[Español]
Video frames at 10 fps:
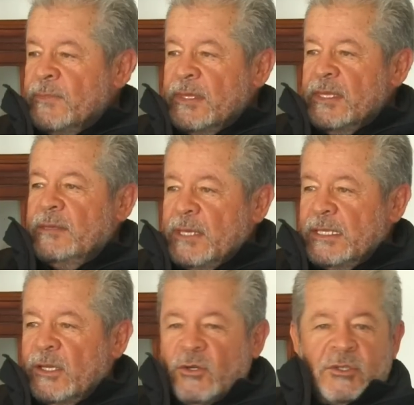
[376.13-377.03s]
y
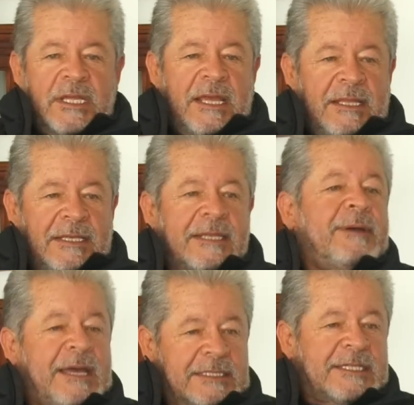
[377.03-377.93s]
viene Correa, le
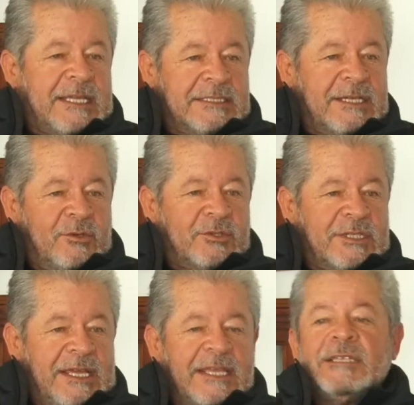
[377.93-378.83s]
van a traer a
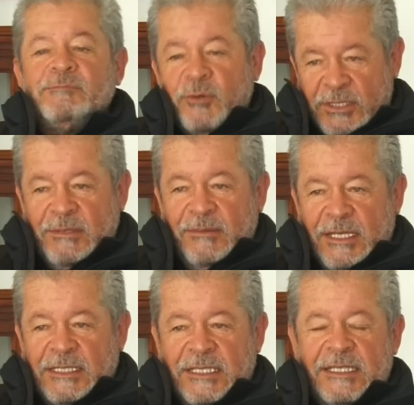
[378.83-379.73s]
Correa, es posible
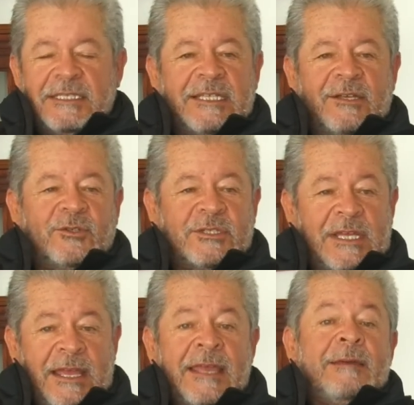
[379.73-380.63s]
que regrese Correa,